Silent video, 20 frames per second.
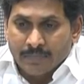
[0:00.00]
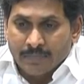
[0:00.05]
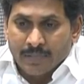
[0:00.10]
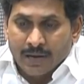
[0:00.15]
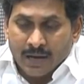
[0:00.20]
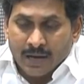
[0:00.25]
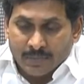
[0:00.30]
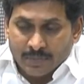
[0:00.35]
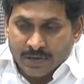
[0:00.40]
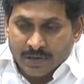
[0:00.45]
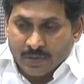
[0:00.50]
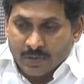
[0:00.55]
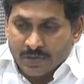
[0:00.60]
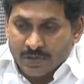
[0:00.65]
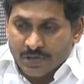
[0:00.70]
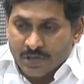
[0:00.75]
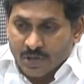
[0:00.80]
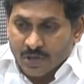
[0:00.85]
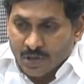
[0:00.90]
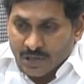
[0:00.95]
ఐఎమ్
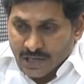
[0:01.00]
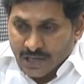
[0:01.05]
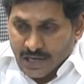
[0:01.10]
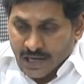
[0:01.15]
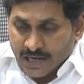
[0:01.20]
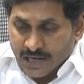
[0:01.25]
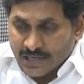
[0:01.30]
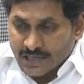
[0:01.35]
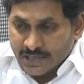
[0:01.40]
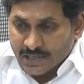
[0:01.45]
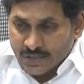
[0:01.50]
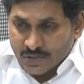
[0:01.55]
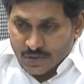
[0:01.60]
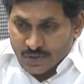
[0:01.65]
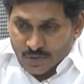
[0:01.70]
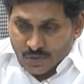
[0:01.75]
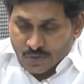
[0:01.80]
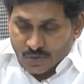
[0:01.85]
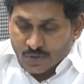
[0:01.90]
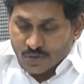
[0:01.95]
రిక్వెస్టింగ్ ఆల్ ది కలెక్టర్స్ టు
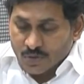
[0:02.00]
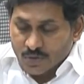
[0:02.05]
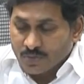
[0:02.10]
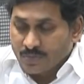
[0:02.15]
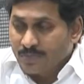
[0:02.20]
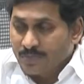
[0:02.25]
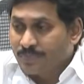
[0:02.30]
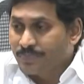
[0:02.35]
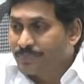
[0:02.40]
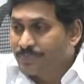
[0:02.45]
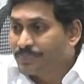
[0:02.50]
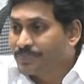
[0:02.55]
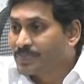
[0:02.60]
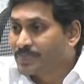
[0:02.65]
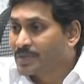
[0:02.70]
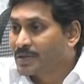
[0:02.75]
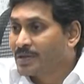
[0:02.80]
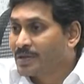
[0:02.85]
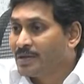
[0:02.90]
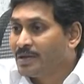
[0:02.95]
డూ సో
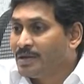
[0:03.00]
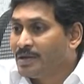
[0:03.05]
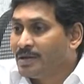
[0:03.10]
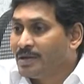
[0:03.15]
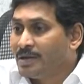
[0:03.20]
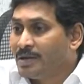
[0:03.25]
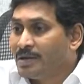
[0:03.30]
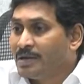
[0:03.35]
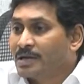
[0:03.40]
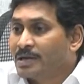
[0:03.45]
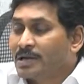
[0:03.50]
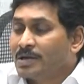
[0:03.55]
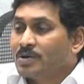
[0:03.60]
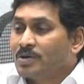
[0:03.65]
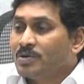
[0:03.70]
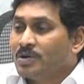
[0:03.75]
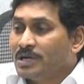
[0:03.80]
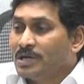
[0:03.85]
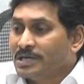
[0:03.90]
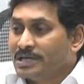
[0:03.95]
ఇక్కడ
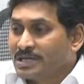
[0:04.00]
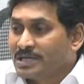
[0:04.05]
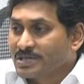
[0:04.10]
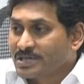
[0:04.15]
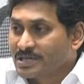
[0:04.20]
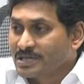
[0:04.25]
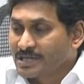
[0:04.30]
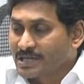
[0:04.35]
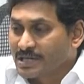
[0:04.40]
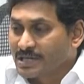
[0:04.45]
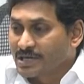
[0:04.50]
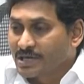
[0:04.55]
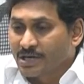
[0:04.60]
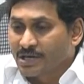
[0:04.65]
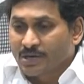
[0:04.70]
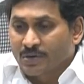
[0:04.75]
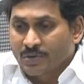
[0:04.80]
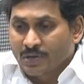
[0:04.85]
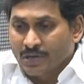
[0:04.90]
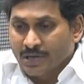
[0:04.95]
కూడా ఇండస్ట్రీ
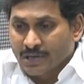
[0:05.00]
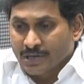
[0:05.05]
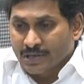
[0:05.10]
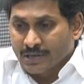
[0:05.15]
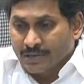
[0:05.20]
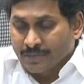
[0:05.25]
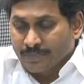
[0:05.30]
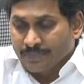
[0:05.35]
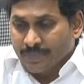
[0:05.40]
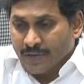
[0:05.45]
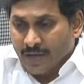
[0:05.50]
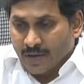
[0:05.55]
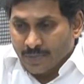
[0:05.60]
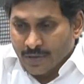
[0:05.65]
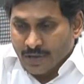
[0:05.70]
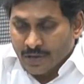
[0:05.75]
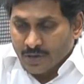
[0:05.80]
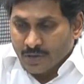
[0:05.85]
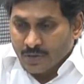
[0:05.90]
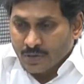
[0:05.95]
సెక్రటరీకి కూడా ఆ
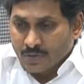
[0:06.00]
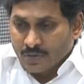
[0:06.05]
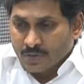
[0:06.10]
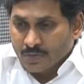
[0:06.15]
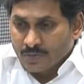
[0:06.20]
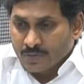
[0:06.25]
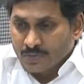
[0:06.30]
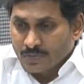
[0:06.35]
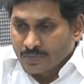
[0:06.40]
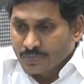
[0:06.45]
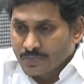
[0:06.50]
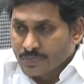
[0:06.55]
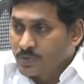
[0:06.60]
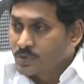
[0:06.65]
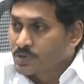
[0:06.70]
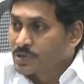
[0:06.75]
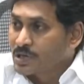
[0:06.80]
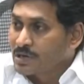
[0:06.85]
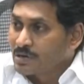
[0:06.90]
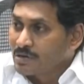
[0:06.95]
మేరకు
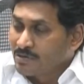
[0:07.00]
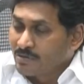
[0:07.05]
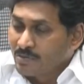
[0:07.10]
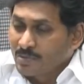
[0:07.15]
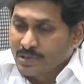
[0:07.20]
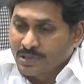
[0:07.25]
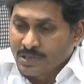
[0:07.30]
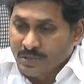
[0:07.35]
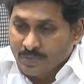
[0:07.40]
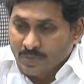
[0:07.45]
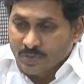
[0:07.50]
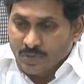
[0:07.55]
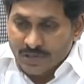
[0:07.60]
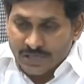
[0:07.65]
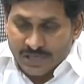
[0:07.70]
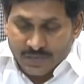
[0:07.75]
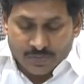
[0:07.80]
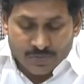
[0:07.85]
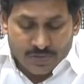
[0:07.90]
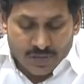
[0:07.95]
ఉత్తర్వులు ఇవ్వమని చెప్పి కూడా
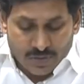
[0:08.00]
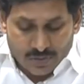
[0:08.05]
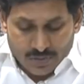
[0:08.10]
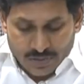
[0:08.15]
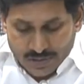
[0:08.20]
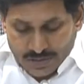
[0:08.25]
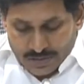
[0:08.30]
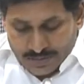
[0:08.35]
చెప్తా ఉన్నా